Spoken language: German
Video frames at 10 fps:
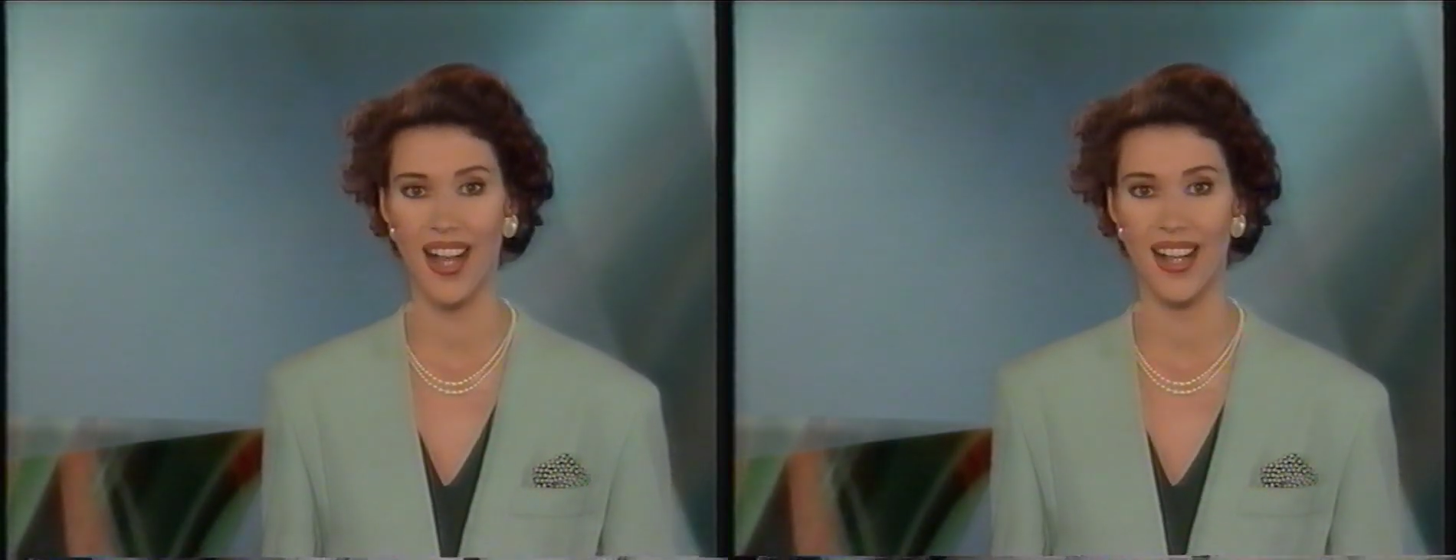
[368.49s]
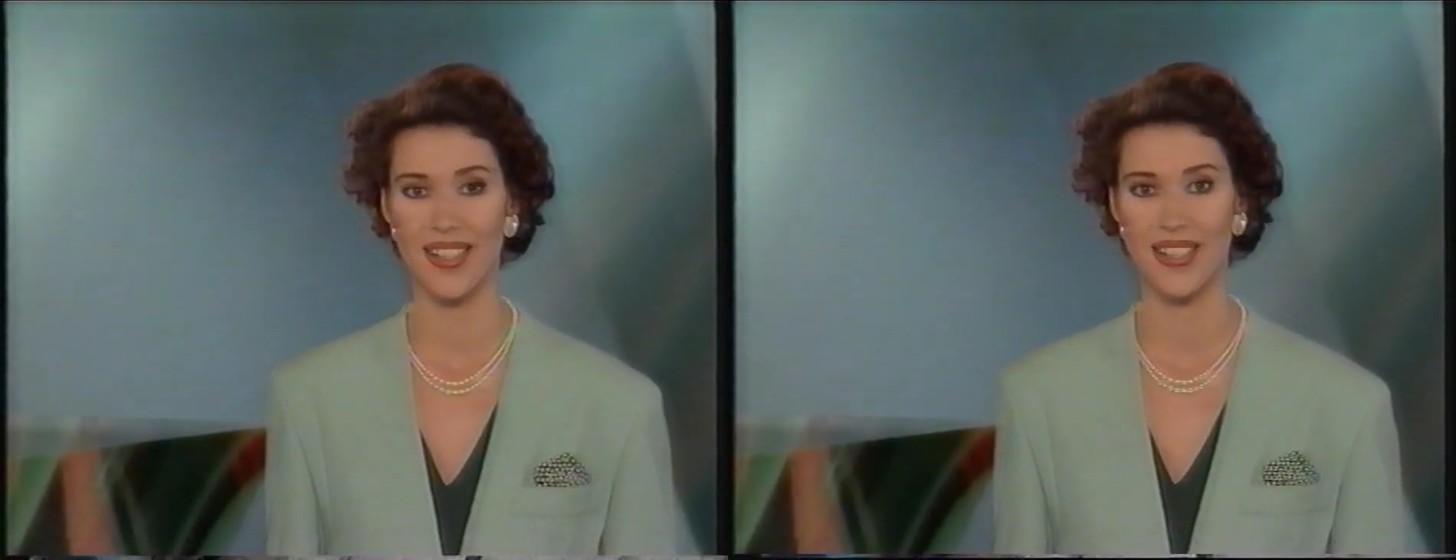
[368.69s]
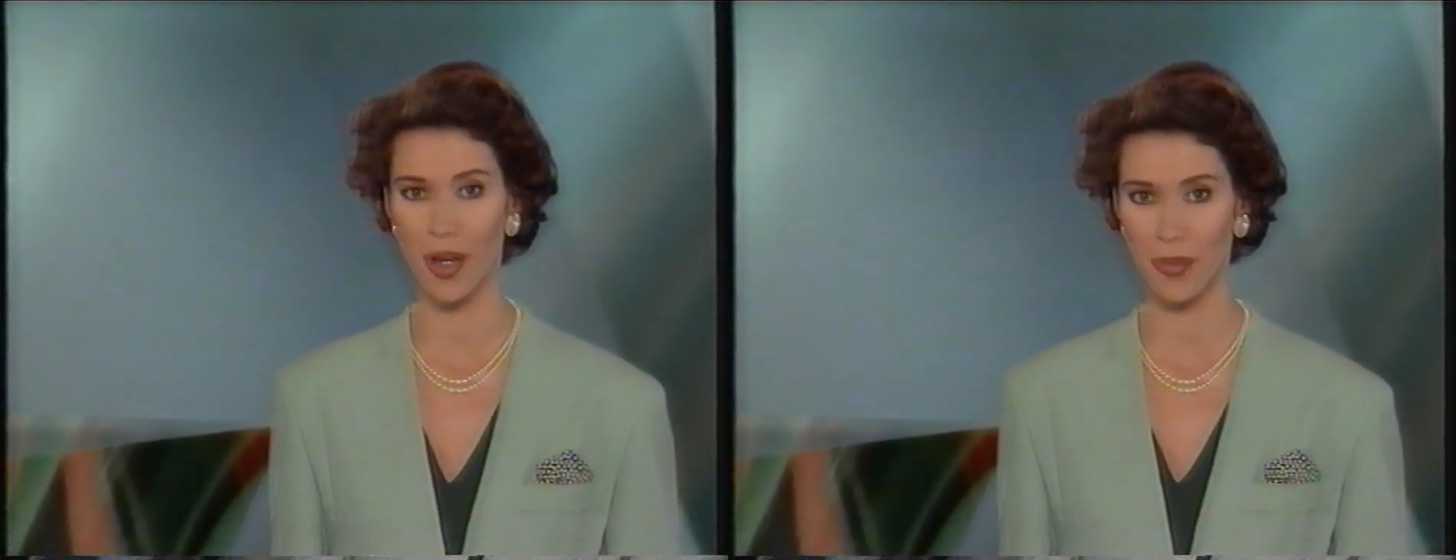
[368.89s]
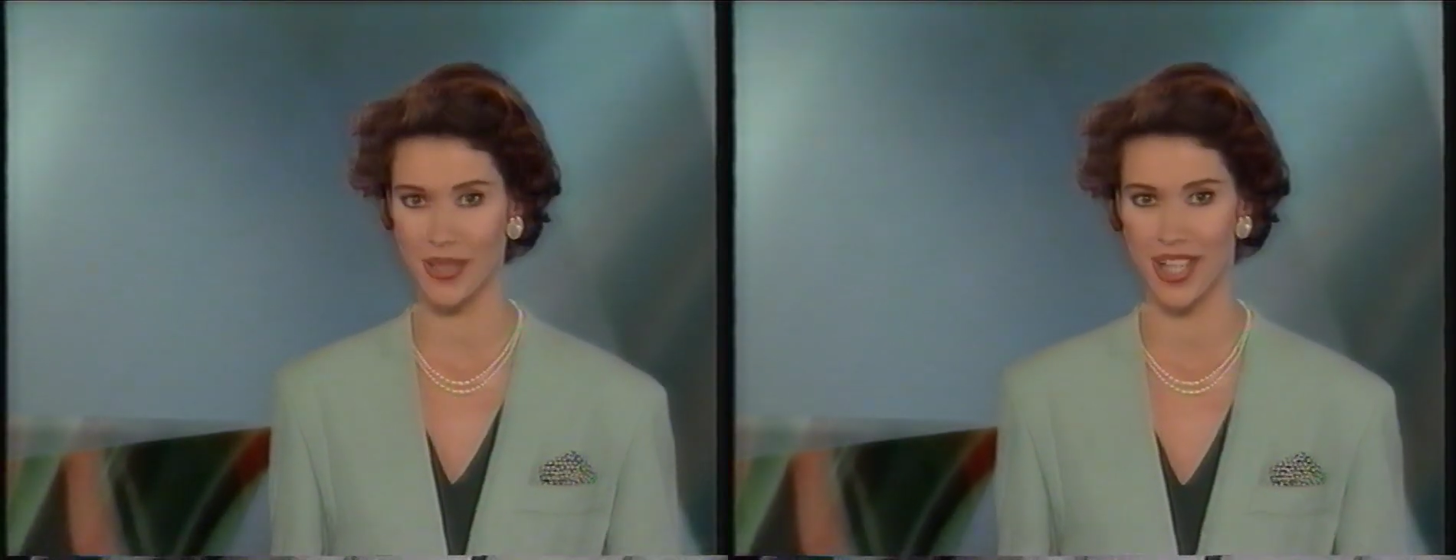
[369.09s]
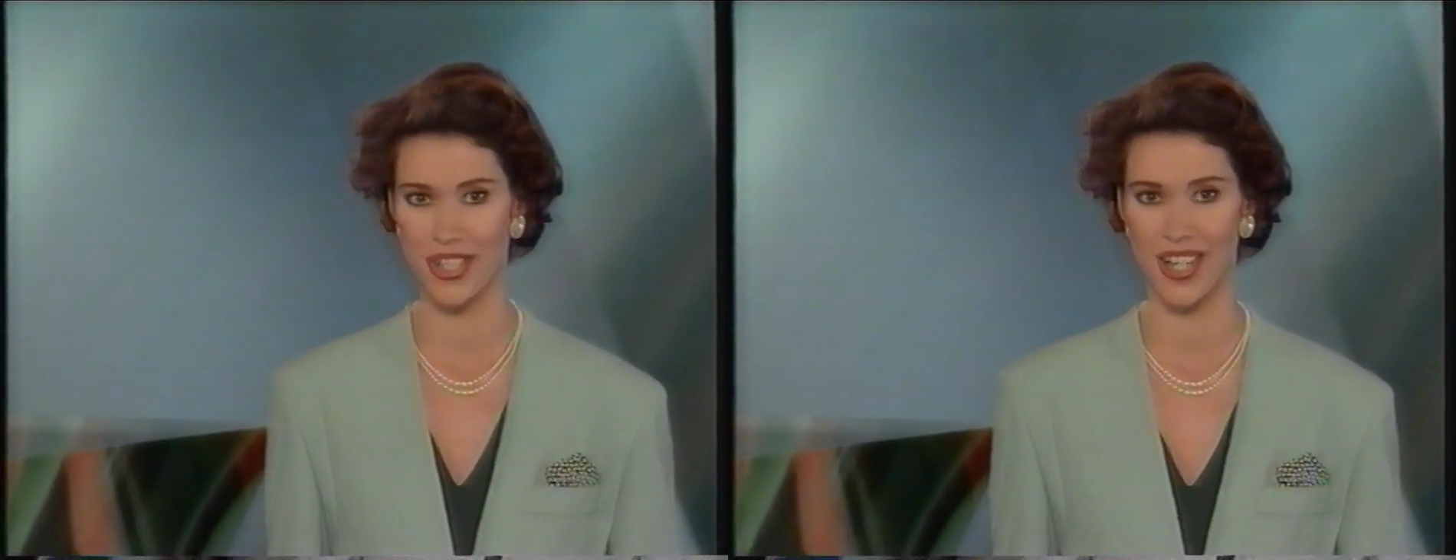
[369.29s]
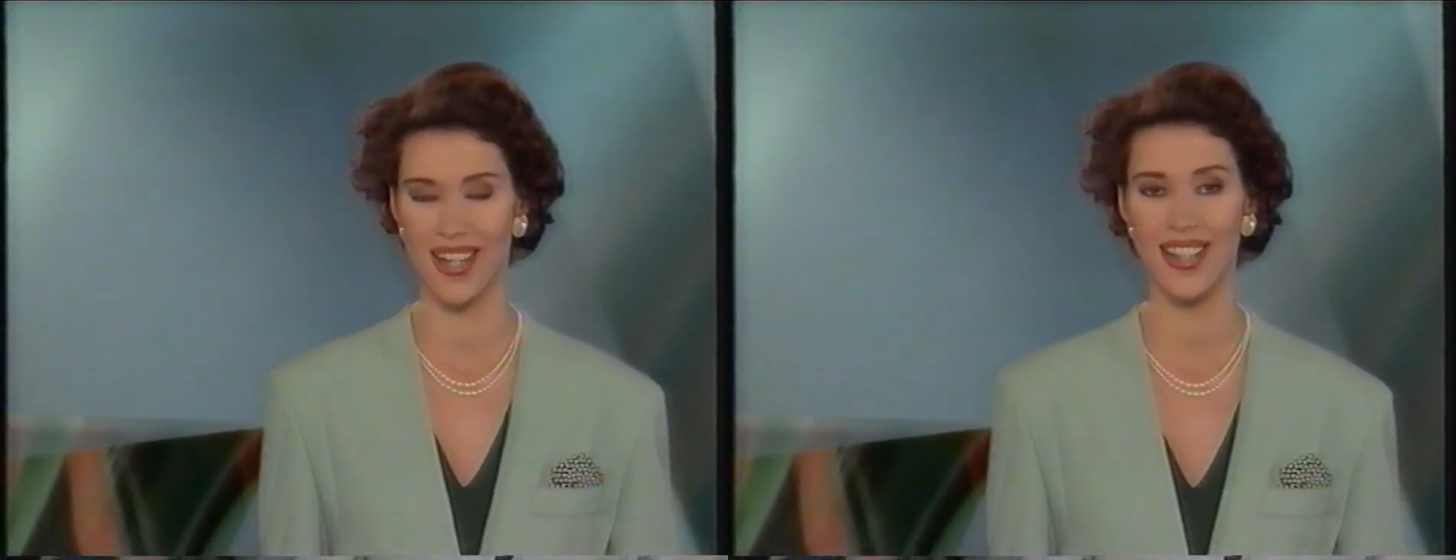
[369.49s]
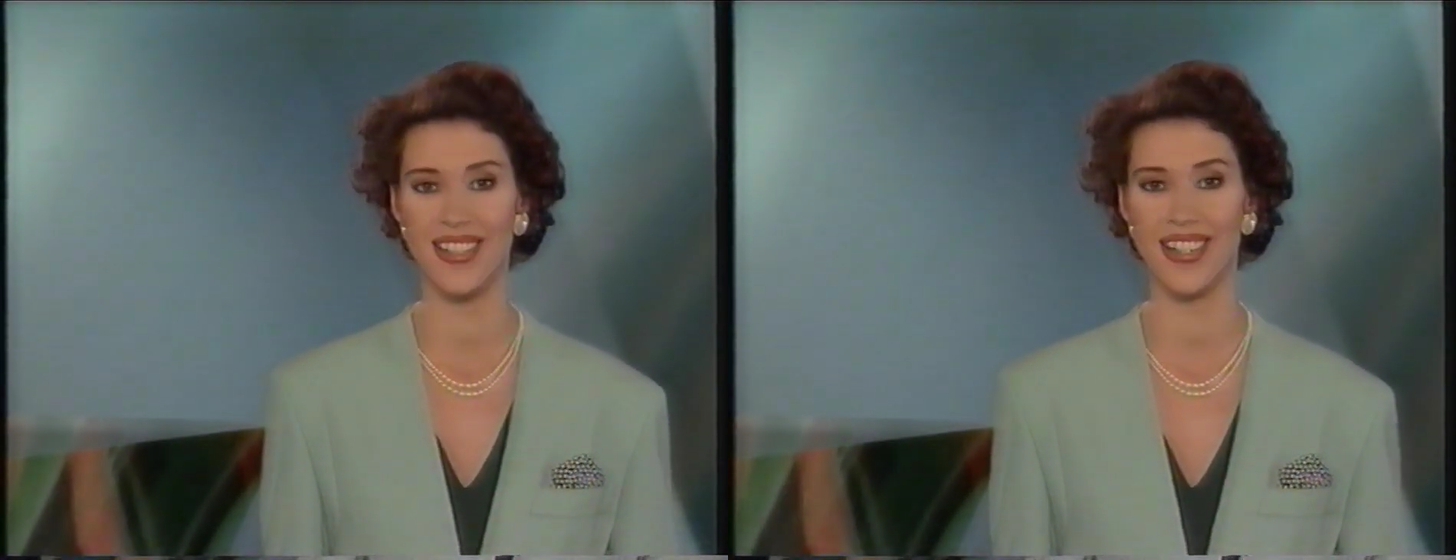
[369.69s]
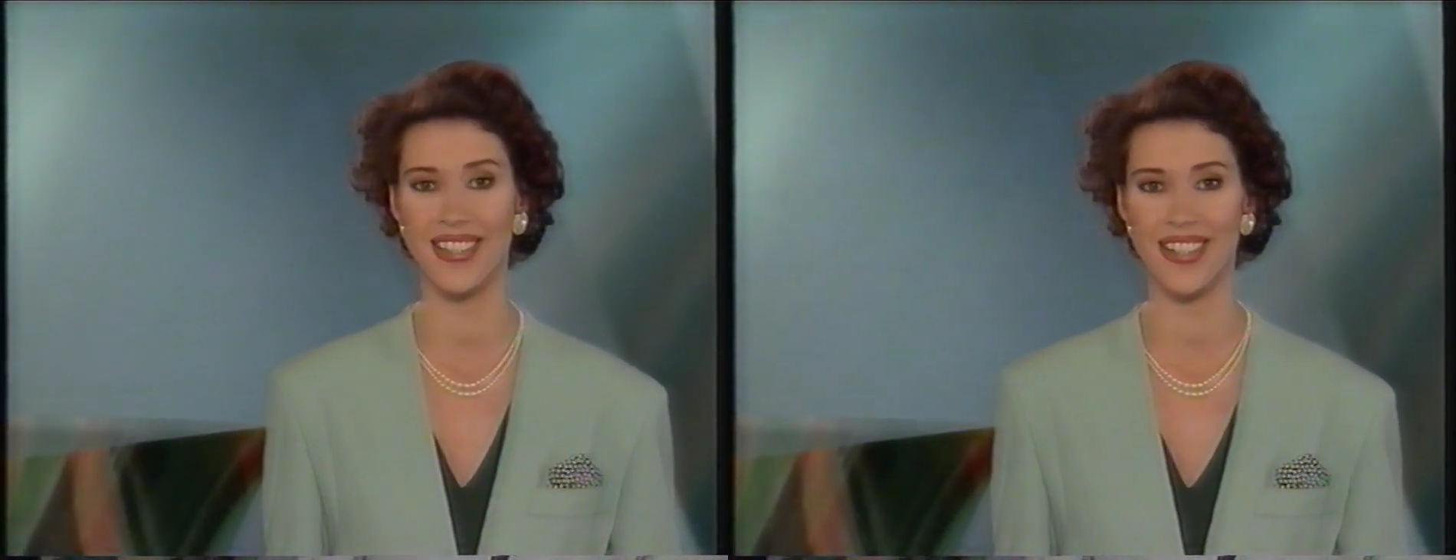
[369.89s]
Als Hauptdarsteller
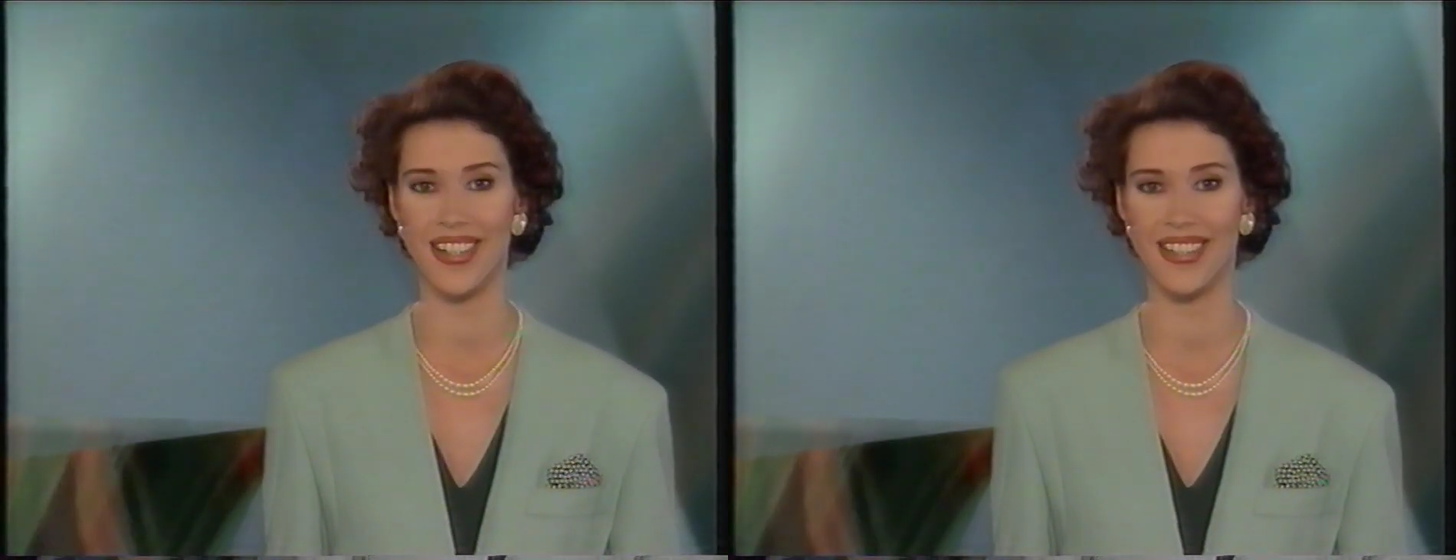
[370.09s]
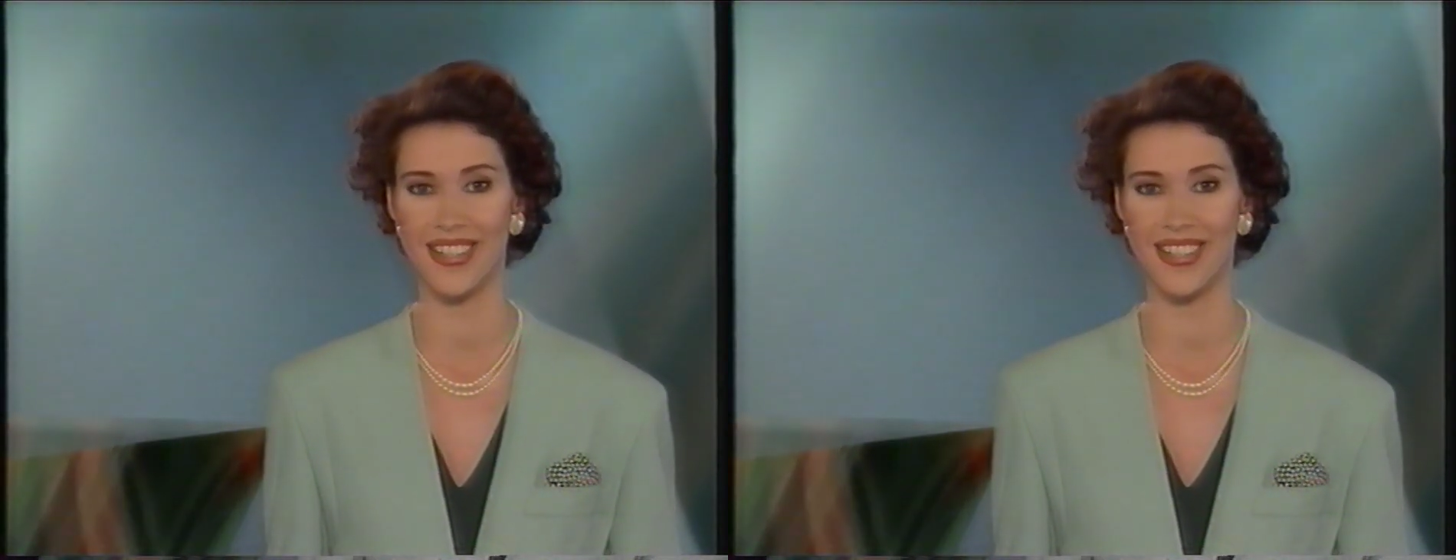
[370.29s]
sehen Sie in